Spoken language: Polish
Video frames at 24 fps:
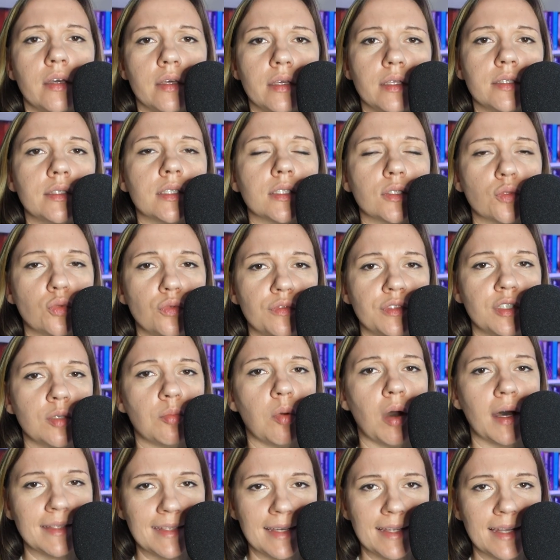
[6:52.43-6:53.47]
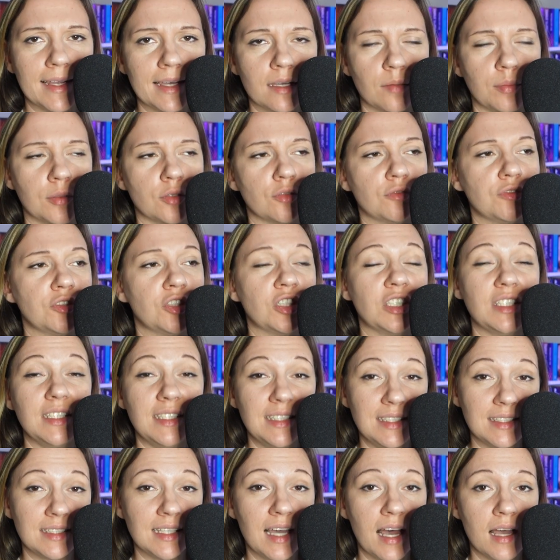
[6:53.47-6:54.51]
jedna z głównych bohaterek, mianowicie
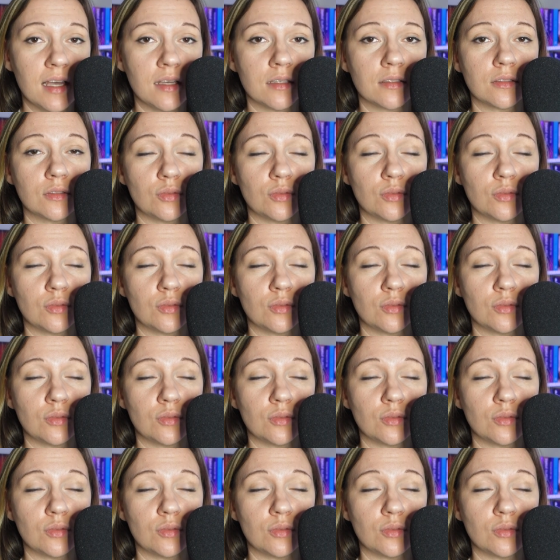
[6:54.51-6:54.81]
Iza,